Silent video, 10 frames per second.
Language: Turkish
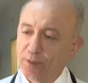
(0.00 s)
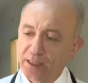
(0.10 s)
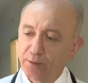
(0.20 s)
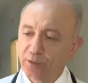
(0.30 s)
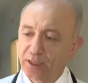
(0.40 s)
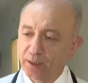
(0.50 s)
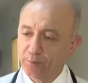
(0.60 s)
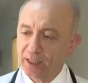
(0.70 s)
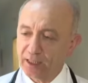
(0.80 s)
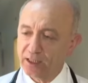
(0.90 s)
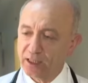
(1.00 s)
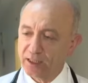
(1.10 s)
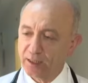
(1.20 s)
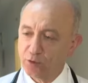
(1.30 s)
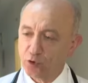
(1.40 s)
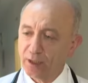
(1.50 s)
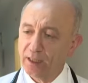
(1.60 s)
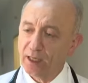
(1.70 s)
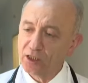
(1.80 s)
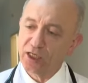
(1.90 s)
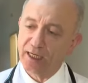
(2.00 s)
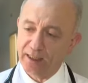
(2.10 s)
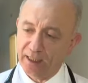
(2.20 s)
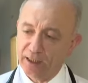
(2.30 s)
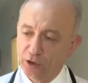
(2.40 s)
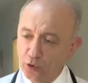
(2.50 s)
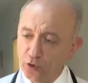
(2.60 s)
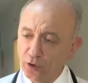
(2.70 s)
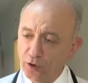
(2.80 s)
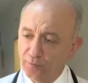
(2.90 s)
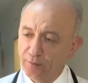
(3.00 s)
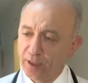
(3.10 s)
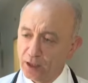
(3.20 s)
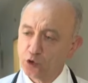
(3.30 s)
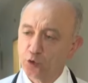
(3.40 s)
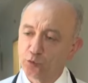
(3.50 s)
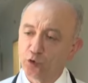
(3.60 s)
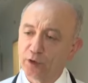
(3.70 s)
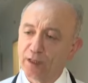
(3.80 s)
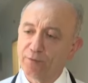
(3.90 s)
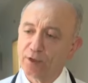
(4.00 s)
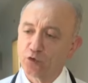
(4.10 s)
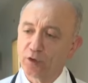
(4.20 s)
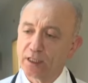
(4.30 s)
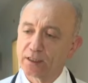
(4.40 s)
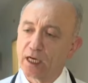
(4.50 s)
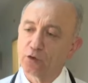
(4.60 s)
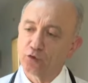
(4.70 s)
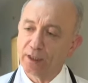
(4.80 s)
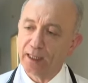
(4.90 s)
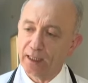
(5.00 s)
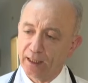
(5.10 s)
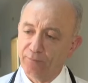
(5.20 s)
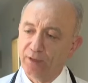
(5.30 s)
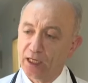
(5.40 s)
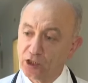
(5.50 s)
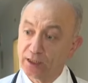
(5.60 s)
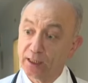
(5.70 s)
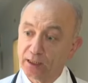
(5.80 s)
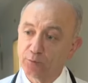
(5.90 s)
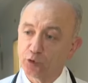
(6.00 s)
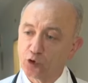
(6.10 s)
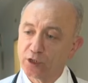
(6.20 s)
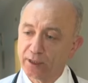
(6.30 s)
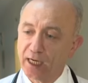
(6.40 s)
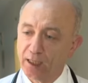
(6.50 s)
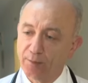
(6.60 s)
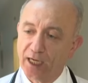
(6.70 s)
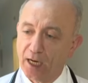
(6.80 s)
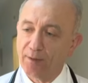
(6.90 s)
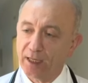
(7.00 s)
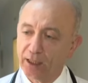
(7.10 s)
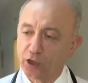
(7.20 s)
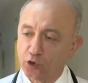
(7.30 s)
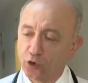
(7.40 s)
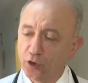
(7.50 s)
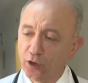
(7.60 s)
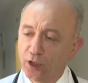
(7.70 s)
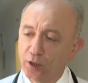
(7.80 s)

Basit bir griple geçireceğimiz olay akciğerlere iniyor ve az solunum yolu enfeksiyonuyla, zatürelerle veya şiddetli bronşitlerle beraber geçiyor.